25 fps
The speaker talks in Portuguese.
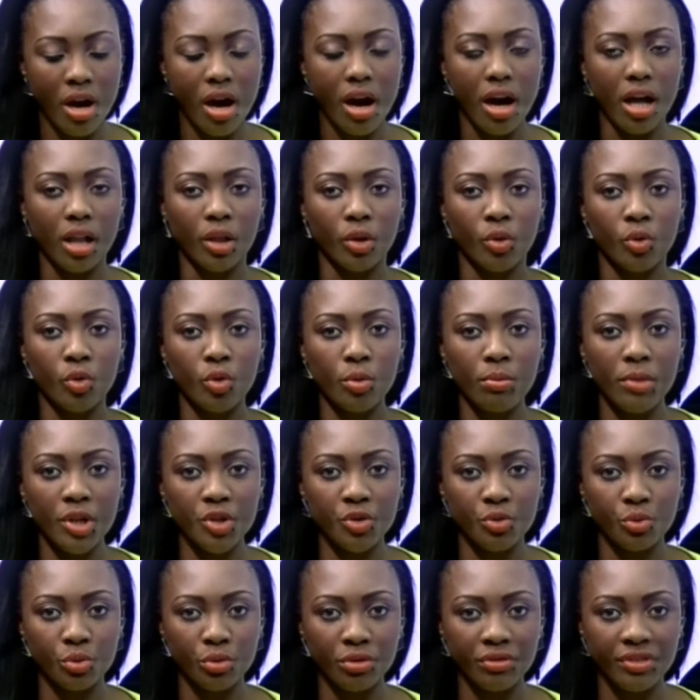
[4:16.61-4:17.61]
algumas
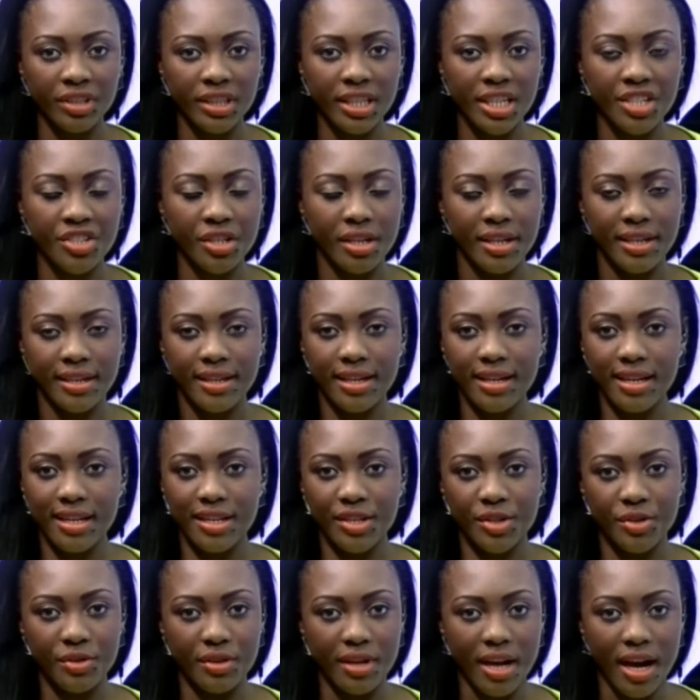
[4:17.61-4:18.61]
dúvidas
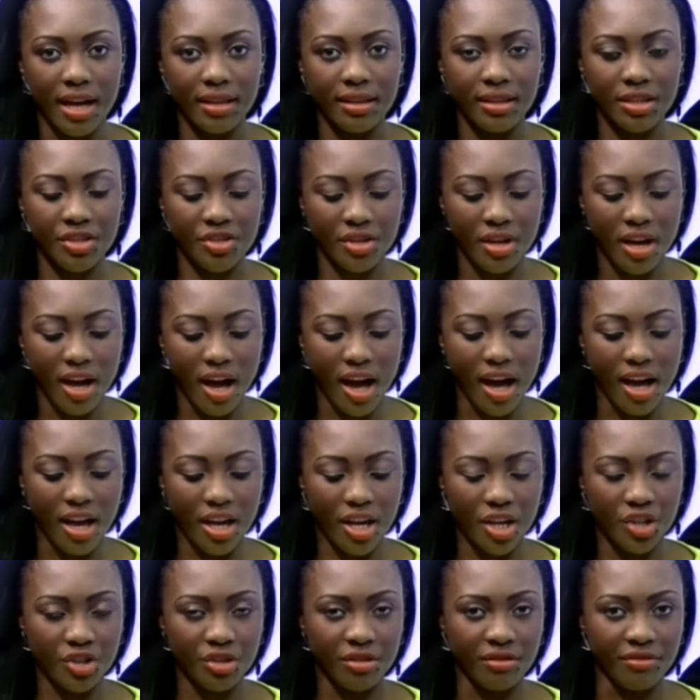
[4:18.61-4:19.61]
relacionadas a
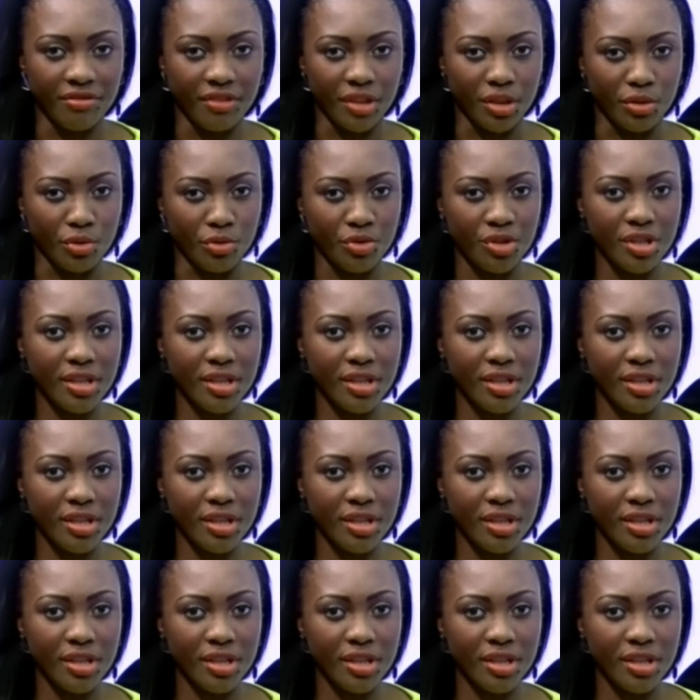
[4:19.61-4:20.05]
este vírus.